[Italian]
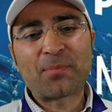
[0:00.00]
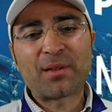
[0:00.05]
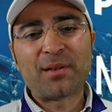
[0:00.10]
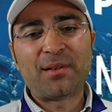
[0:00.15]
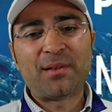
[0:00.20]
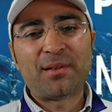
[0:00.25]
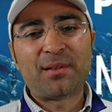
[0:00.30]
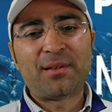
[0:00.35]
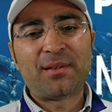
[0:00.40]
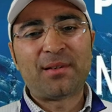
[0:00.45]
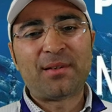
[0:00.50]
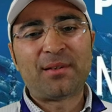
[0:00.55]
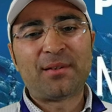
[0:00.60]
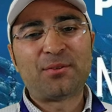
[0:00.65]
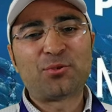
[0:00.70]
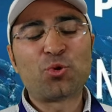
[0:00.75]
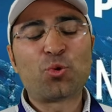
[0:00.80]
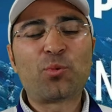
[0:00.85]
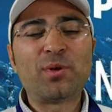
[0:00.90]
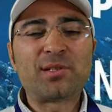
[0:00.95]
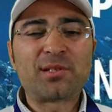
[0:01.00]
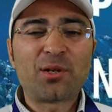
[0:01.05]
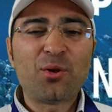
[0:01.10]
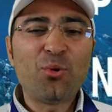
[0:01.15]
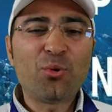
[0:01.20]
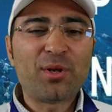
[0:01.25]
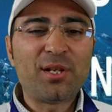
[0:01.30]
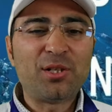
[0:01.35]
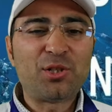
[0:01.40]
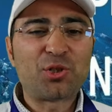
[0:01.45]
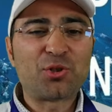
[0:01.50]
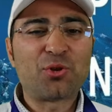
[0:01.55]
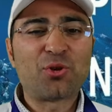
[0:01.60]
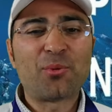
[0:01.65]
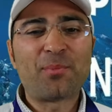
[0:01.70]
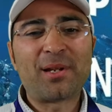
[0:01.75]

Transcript: eh, su questa location